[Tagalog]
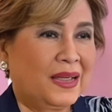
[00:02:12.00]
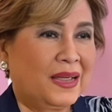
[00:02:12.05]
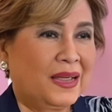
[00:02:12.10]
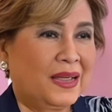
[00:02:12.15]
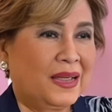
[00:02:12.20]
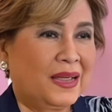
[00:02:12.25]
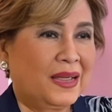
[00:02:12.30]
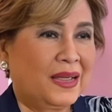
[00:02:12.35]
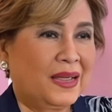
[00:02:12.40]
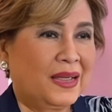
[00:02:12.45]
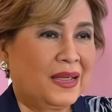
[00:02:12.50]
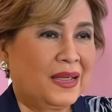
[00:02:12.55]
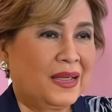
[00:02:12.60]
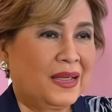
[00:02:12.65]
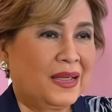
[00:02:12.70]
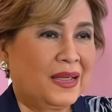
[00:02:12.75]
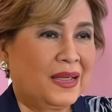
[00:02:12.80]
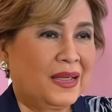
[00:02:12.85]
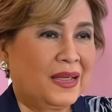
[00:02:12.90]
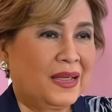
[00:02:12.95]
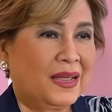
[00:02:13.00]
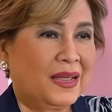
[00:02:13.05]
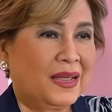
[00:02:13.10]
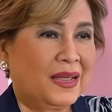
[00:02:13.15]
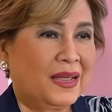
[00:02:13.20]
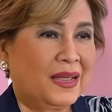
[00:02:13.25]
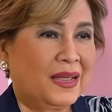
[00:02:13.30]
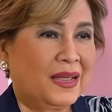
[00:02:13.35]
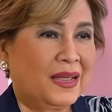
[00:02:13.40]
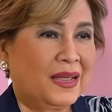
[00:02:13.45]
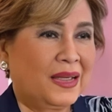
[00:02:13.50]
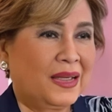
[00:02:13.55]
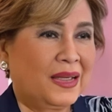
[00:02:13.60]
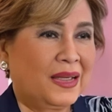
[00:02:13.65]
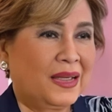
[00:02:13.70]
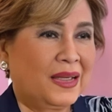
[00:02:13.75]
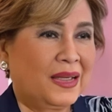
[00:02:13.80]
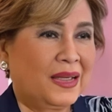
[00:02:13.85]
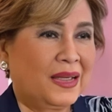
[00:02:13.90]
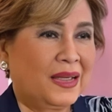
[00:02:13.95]
na may kinalaman pa sa
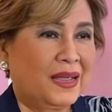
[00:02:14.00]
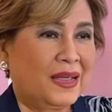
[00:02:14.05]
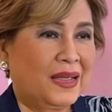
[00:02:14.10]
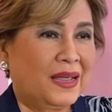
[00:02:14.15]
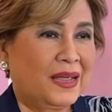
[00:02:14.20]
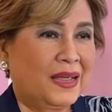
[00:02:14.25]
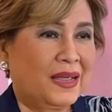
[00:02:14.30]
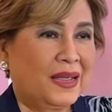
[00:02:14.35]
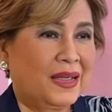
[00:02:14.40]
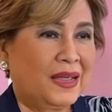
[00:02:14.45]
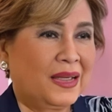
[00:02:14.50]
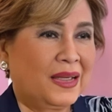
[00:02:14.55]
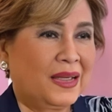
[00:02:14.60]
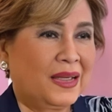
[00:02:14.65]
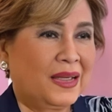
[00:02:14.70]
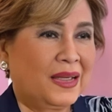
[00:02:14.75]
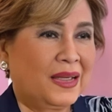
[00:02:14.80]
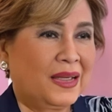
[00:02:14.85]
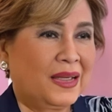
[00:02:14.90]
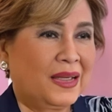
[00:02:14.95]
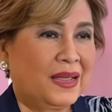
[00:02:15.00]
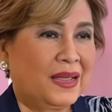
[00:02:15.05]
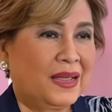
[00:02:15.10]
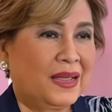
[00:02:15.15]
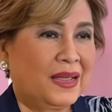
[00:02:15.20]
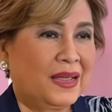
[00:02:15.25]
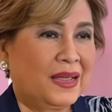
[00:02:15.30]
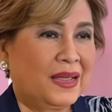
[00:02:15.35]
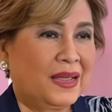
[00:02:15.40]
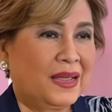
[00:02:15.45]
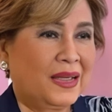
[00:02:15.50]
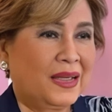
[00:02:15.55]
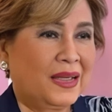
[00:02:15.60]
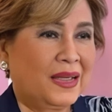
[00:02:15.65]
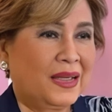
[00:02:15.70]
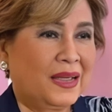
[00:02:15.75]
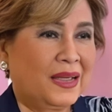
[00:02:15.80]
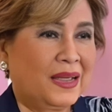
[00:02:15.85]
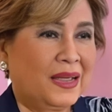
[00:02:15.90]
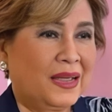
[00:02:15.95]
hiwalayan ni Sara at ni Richard.
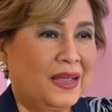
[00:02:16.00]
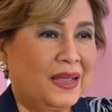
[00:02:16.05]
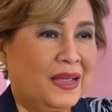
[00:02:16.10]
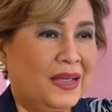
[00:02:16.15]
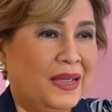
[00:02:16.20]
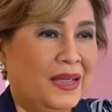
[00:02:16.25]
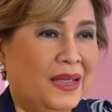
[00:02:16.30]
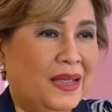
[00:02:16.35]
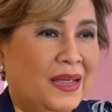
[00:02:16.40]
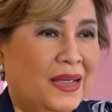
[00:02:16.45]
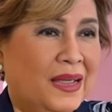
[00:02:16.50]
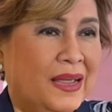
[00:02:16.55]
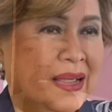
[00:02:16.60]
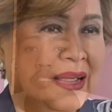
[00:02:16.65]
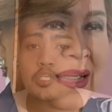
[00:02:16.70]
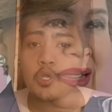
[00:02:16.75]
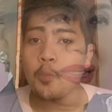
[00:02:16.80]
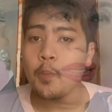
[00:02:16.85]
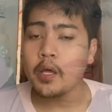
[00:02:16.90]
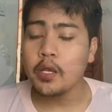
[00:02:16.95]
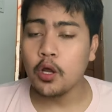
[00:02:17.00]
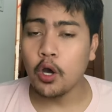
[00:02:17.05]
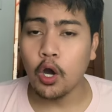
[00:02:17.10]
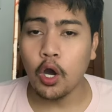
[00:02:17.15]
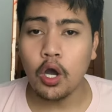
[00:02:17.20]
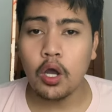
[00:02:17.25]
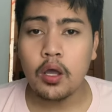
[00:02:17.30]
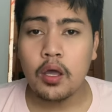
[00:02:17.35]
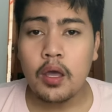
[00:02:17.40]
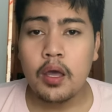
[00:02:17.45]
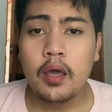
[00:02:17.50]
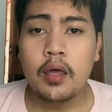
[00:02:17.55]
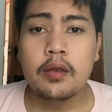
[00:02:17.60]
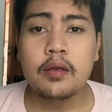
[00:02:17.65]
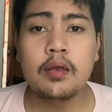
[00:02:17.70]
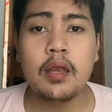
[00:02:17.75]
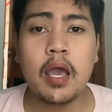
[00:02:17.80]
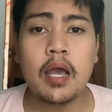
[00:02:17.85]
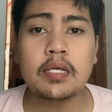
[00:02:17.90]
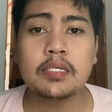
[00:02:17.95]
Lumalabas umano
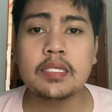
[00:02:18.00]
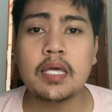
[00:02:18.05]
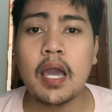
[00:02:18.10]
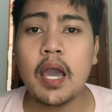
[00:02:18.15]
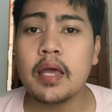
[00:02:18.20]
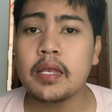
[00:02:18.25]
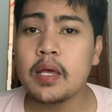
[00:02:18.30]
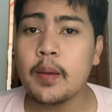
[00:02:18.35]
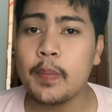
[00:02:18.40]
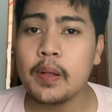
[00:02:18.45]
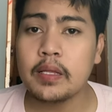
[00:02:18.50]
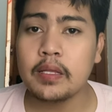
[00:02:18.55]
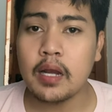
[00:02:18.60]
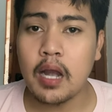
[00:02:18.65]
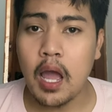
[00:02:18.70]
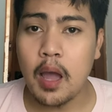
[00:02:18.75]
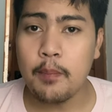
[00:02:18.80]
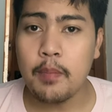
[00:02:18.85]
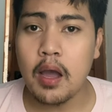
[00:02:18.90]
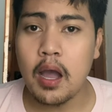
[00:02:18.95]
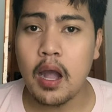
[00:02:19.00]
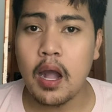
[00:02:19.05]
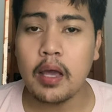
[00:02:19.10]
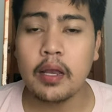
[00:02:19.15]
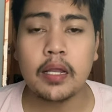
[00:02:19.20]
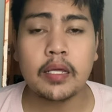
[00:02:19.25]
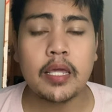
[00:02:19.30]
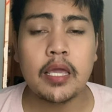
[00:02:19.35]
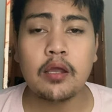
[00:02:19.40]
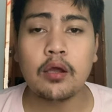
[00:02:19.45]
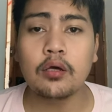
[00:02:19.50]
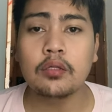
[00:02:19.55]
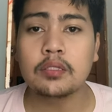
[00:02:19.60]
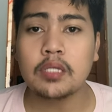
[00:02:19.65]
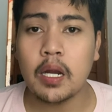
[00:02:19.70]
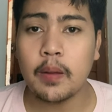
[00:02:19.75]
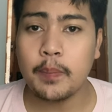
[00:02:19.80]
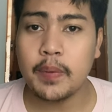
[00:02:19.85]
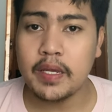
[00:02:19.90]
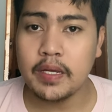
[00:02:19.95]
na si Annabel Rama ang naging
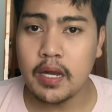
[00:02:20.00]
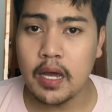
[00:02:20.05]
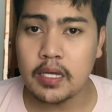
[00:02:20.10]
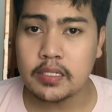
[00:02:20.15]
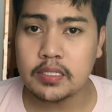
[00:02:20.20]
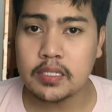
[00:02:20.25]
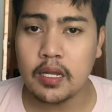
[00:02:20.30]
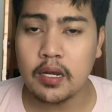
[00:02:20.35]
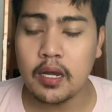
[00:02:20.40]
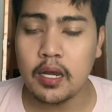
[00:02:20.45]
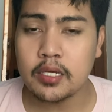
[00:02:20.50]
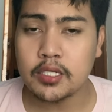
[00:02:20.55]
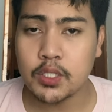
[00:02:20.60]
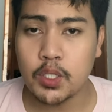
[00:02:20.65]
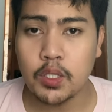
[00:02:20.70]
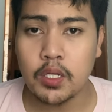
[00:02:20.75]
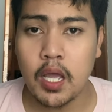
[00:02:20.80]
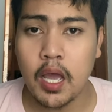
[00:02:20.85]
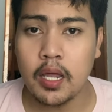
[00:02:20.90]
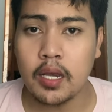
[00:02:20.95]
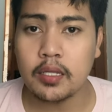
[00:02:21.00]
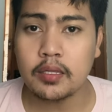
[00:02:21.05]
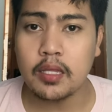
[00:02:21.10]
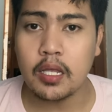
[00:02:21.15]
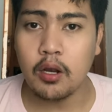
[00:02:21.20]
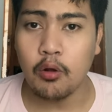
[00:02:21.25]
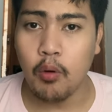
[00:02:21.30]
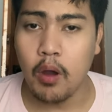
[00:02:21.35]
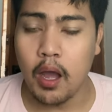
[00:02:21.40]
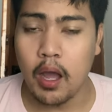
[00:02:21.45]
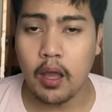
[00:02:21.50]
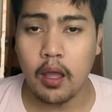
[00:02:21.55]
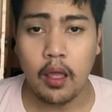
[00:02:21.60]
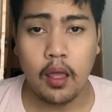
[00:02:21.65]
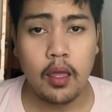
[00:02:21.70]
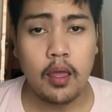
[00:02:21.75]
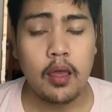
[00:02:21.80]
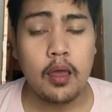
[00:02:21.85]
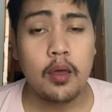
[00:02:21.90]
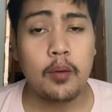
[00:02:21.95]
kontrabida sa relasyon nga ng
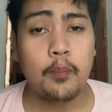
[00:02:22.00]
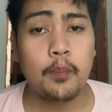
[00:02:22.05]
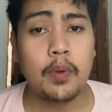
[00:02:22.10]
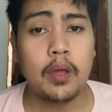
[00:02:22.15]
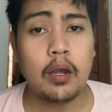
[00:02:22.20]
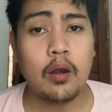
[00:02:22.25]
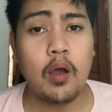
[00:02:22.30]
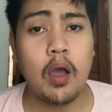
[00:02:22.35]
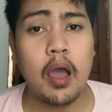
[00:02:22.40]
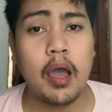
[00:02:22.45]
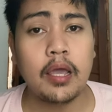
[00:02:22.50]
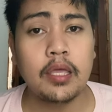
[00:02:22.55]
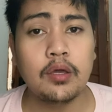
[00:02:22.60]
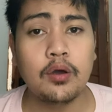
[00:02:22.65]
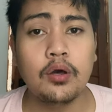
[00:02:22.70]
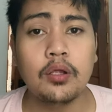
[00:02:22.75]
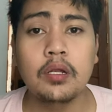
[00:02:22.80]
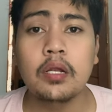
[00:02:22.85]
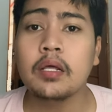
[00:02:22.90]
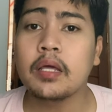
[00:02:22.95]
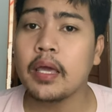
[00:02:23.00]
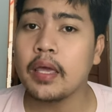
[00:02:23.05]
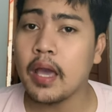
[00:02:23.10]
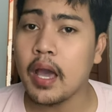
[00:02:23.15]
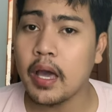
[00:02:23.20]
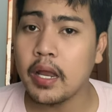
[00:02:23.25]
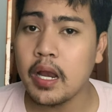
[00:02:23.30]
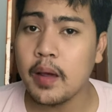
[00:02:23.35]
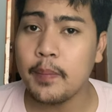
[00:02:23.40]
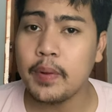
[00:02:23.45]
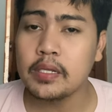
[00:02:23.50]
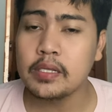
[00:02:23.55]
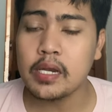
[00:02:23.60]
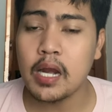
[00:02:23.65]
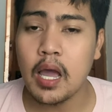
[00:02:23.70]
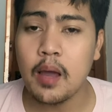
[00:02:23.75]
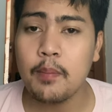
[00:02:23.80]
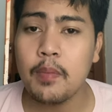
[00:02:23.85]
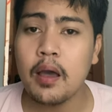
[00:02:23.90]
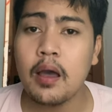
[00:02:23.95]
dalawa. Pero ayon kay Annabel
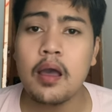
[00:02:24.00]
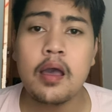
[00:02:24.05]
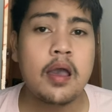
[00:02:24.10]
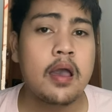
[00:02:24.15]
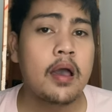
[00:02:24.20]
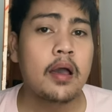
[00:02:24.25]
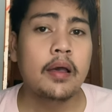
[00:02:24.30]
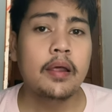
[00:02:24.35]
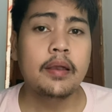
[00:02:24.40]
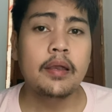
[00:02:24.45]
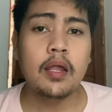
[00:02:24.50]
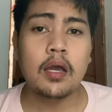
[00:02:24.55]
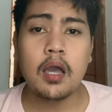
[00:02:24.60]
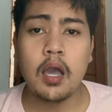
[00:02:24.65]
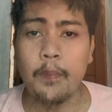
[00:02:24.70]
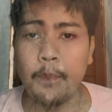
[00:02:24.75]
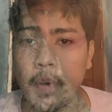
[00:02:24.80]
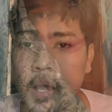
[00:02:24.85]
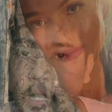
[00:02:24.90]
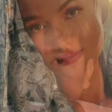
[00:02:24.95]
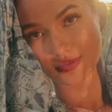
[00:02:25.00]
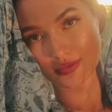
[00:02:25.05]
Rama, na kapag